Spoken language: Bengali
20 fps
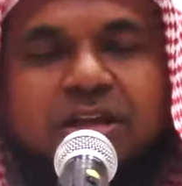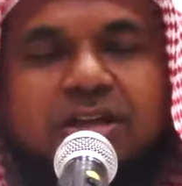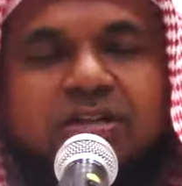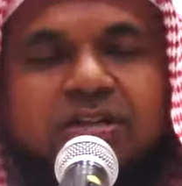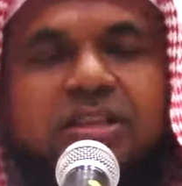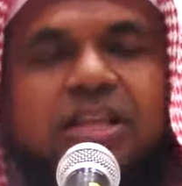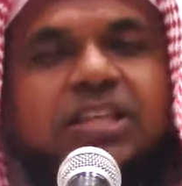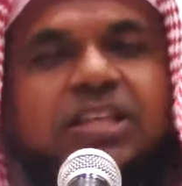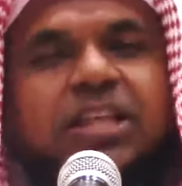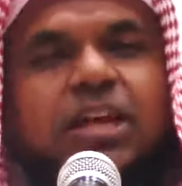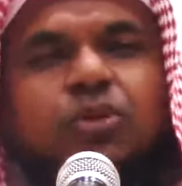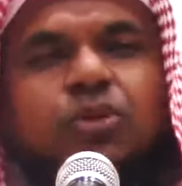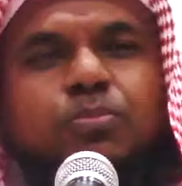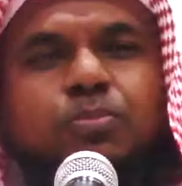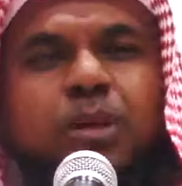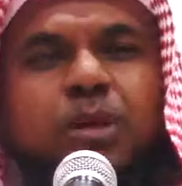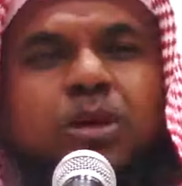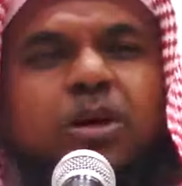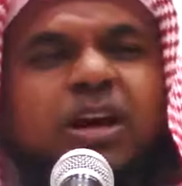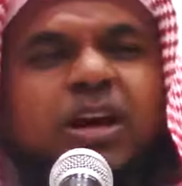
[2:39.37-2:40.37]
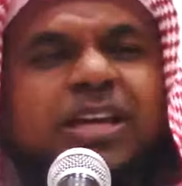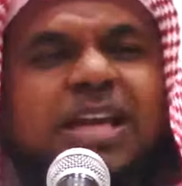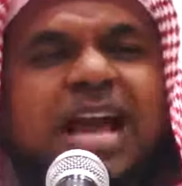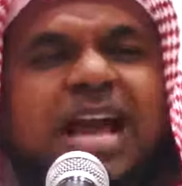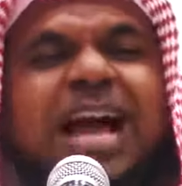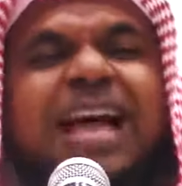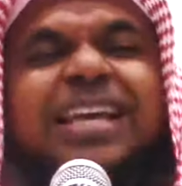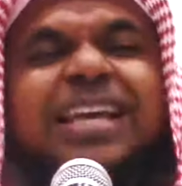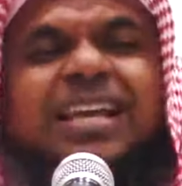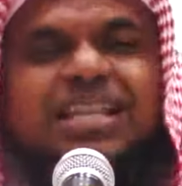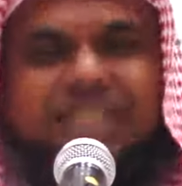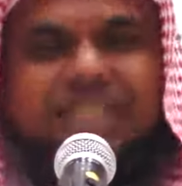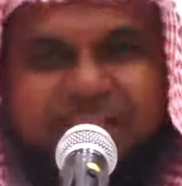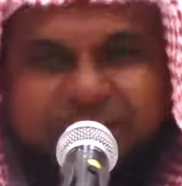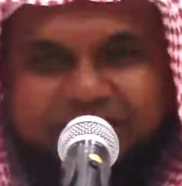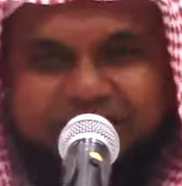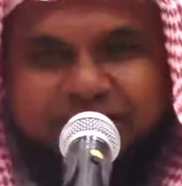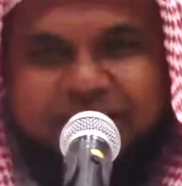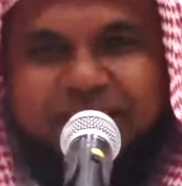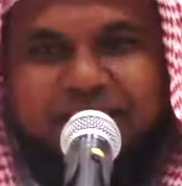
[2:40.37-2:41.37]
তাসাউ বলা হয় হাই
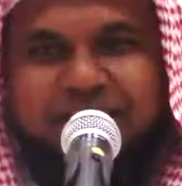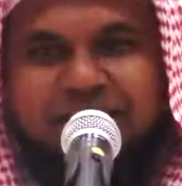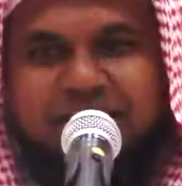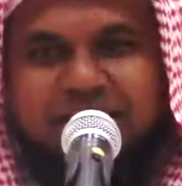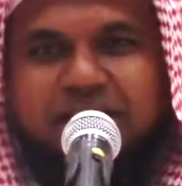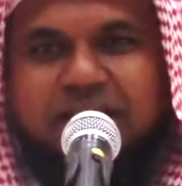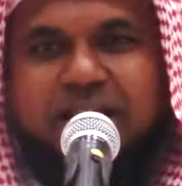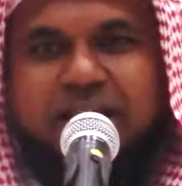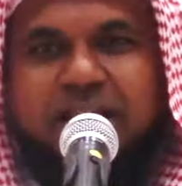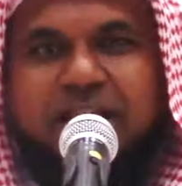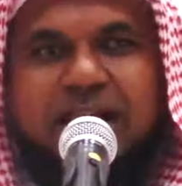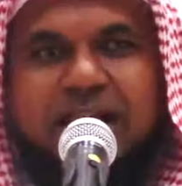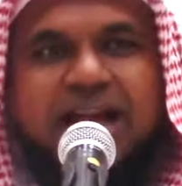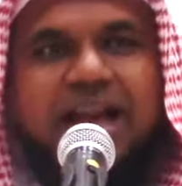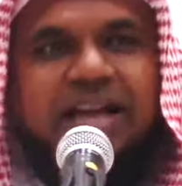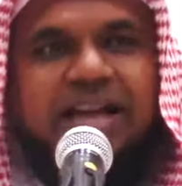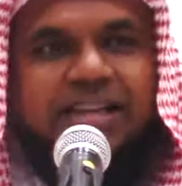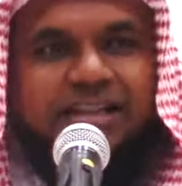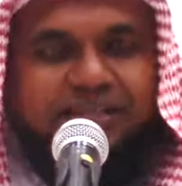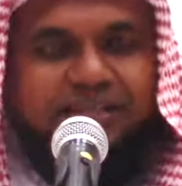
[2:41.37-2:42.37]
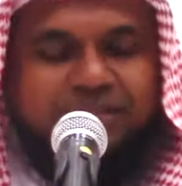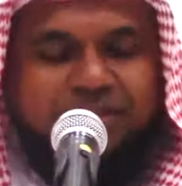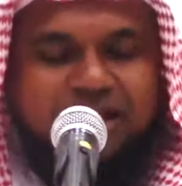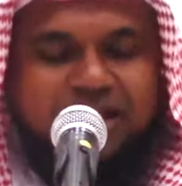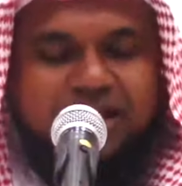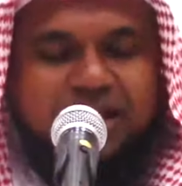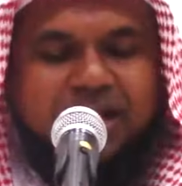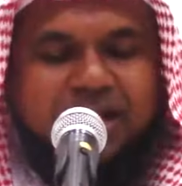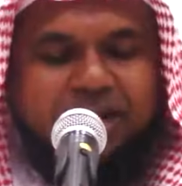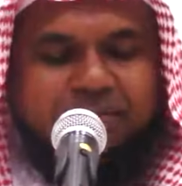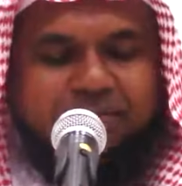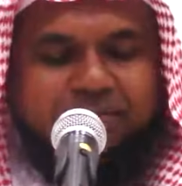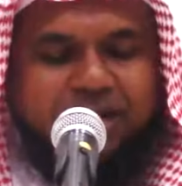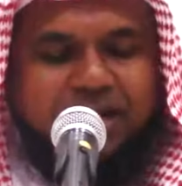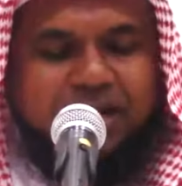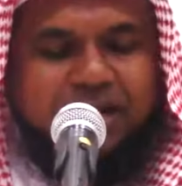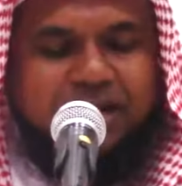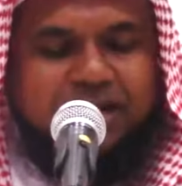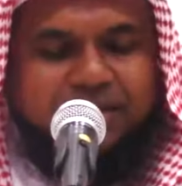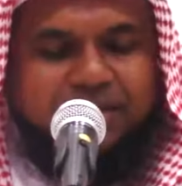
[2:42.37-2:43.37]
আশাকে হাই
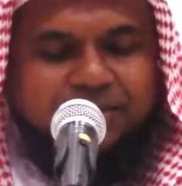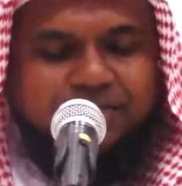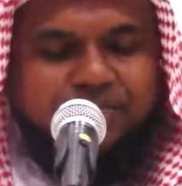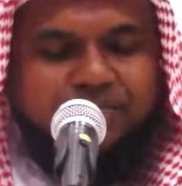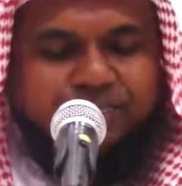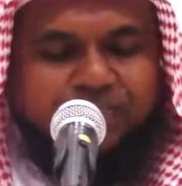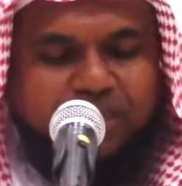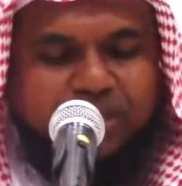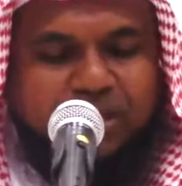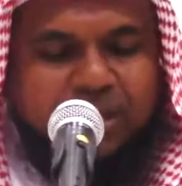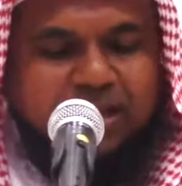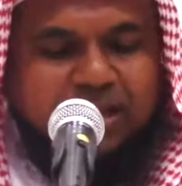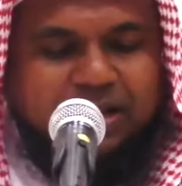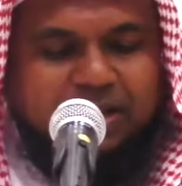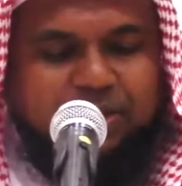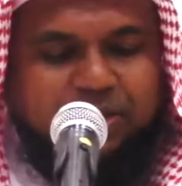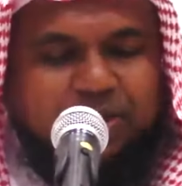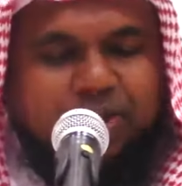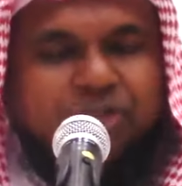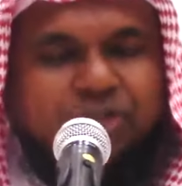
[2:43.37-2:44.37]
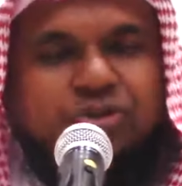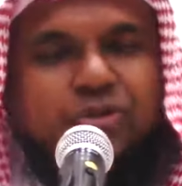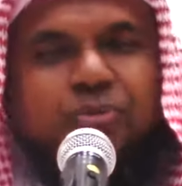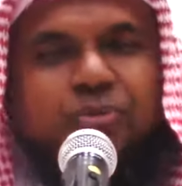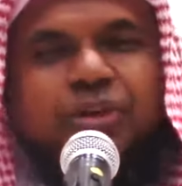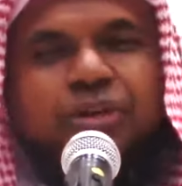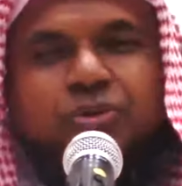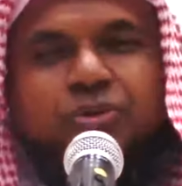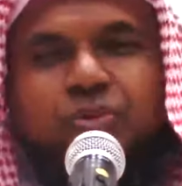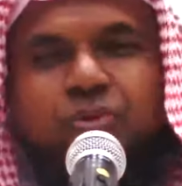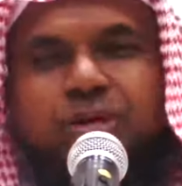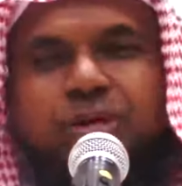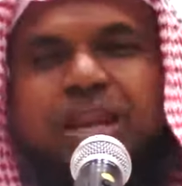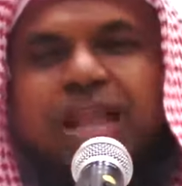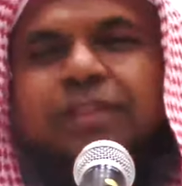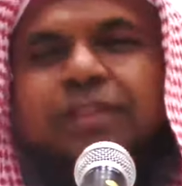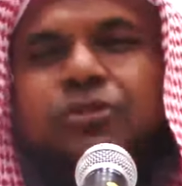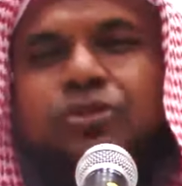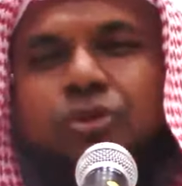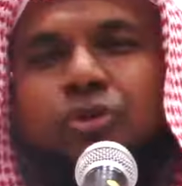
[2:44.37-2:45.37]
আমরা অনেক সময় একটু
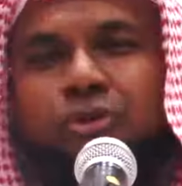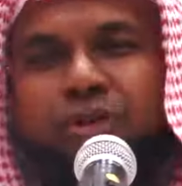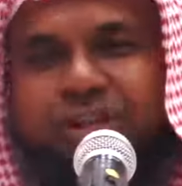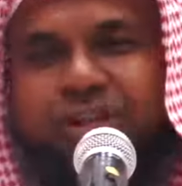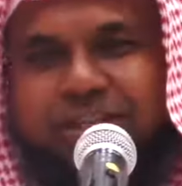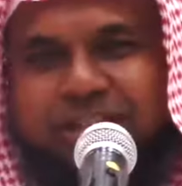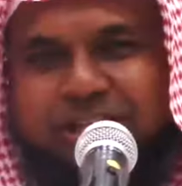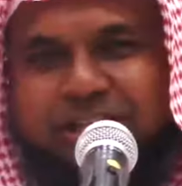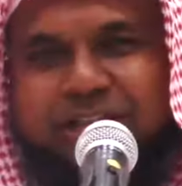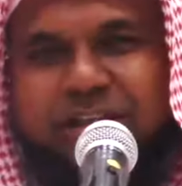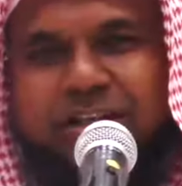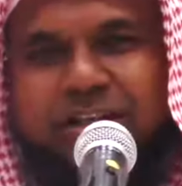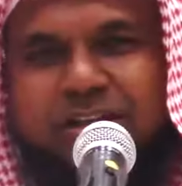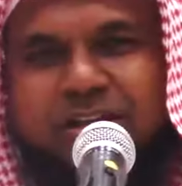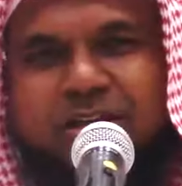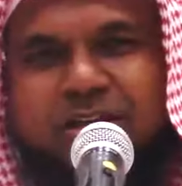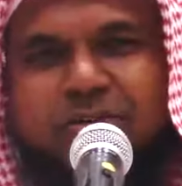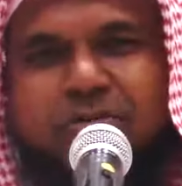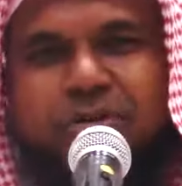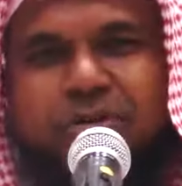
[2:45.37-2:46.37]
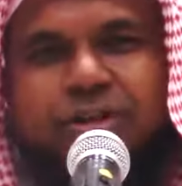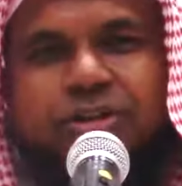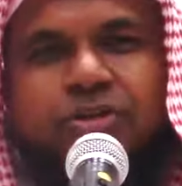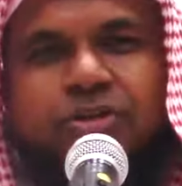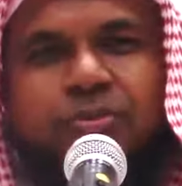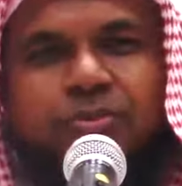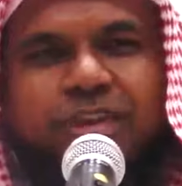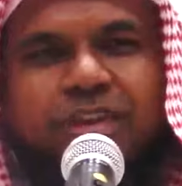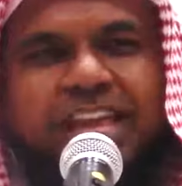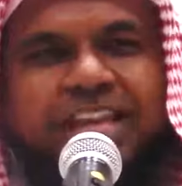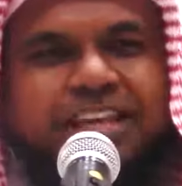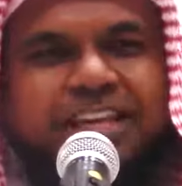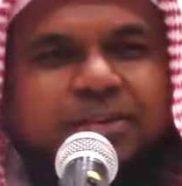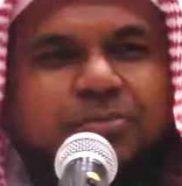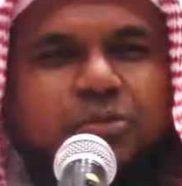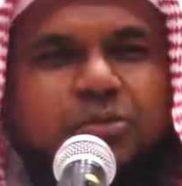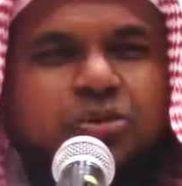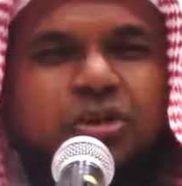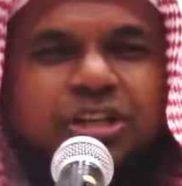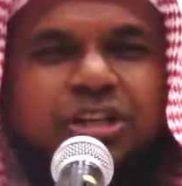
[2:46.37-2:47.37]
ক্লান্ত হয়ে গেলে অনেক সময় একই
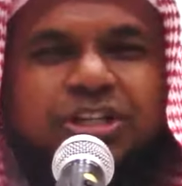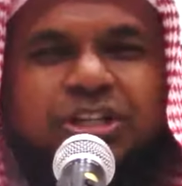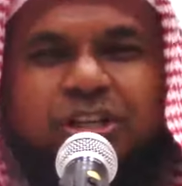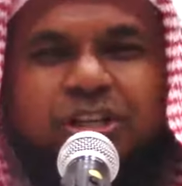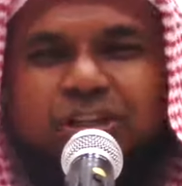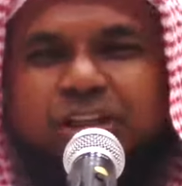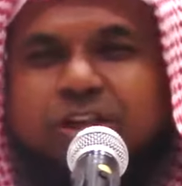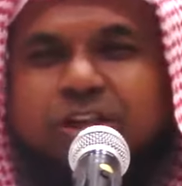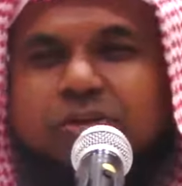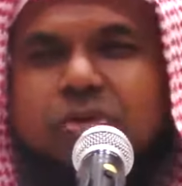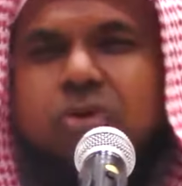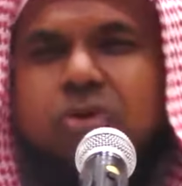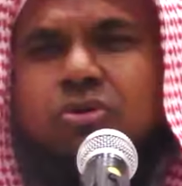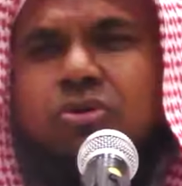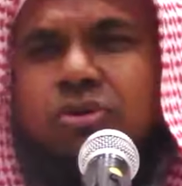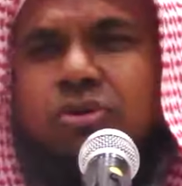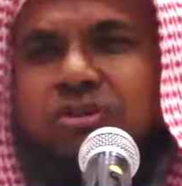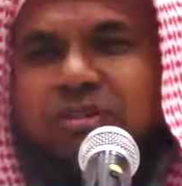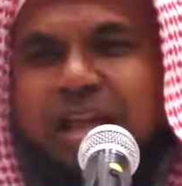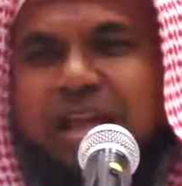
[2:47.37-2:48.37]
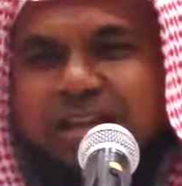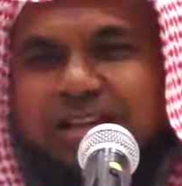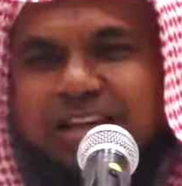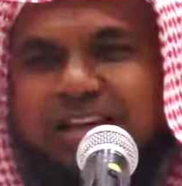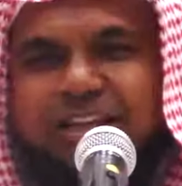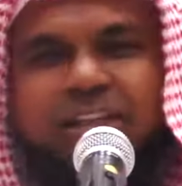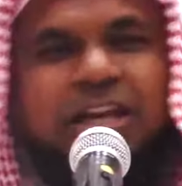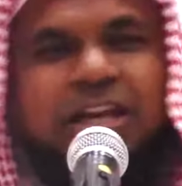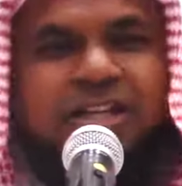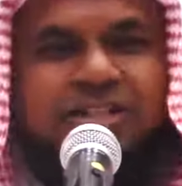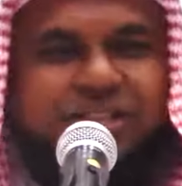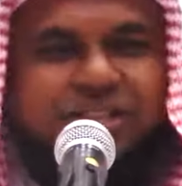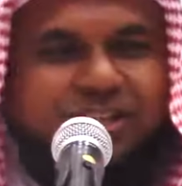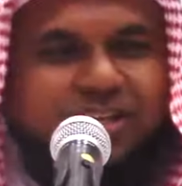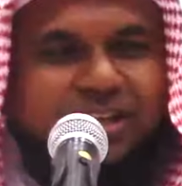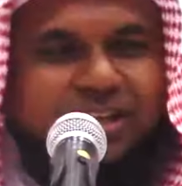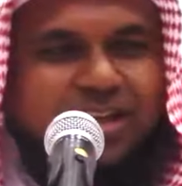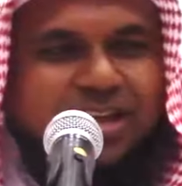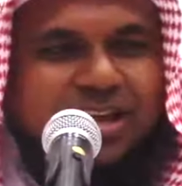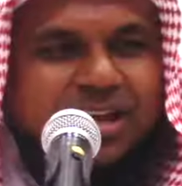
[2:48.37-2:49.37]
মজলিসে দীর্ঘক্ষণ থাকলে কি আসে
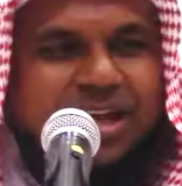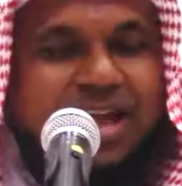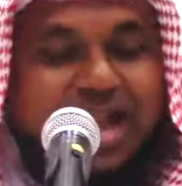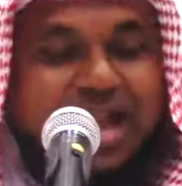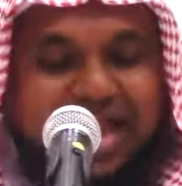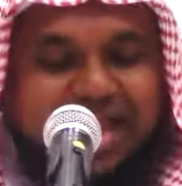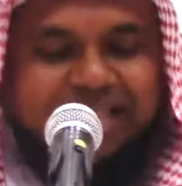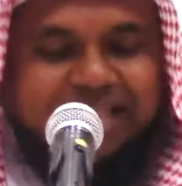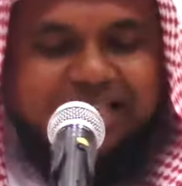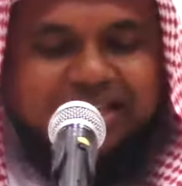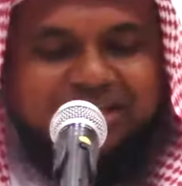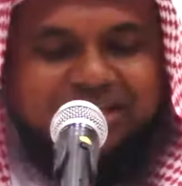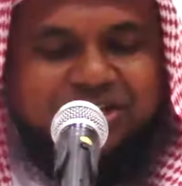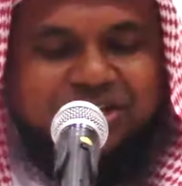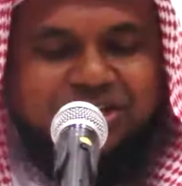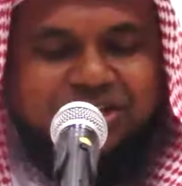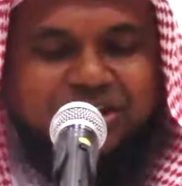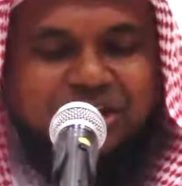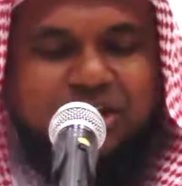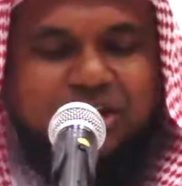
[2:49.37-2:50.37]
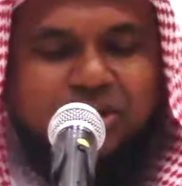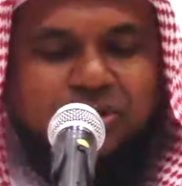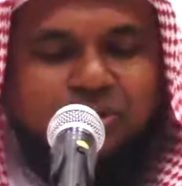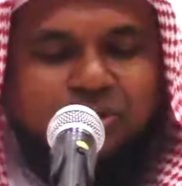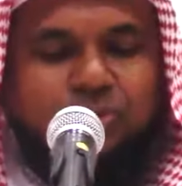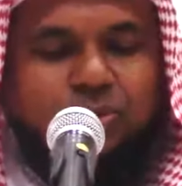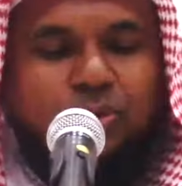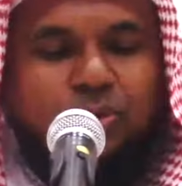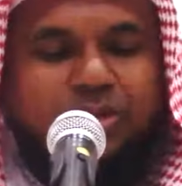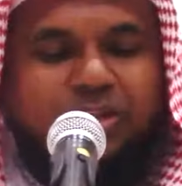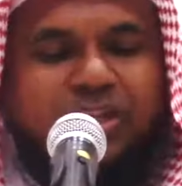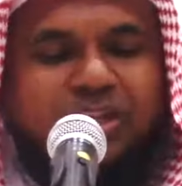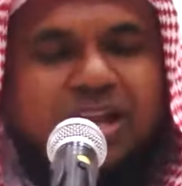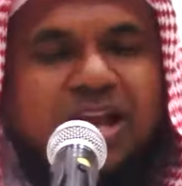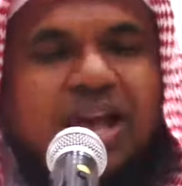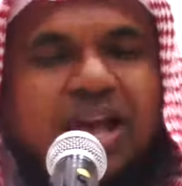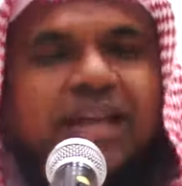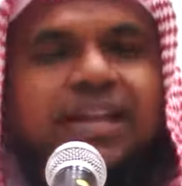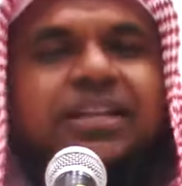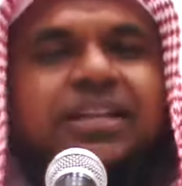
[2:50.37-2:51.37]
হাই আসে তো এই
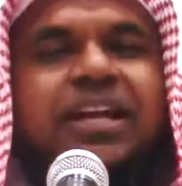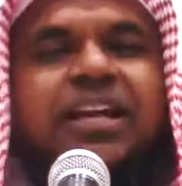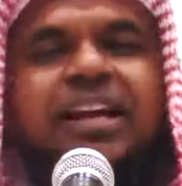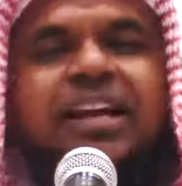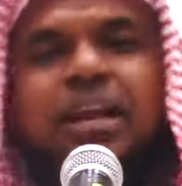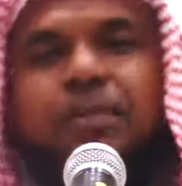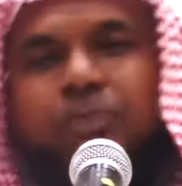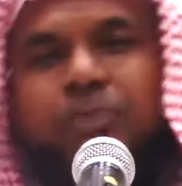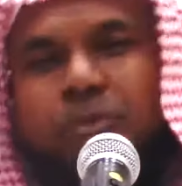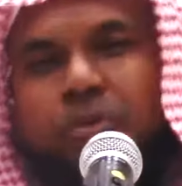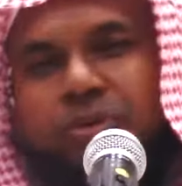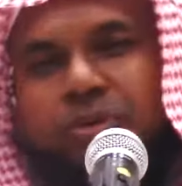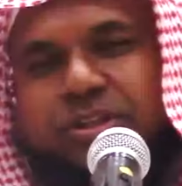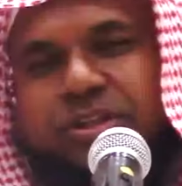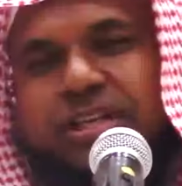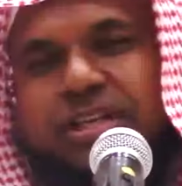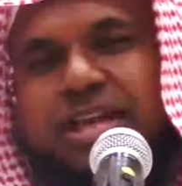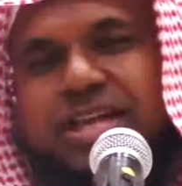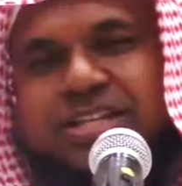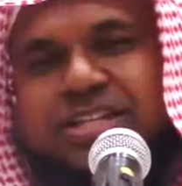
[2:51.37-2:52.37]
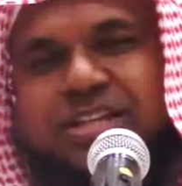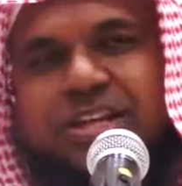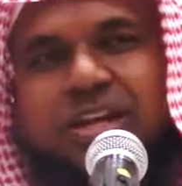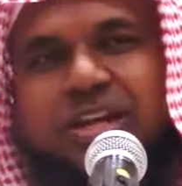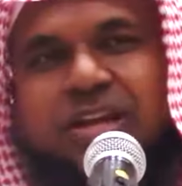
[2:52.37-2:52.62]
হাইটা কার পক্ষ থেকে আসে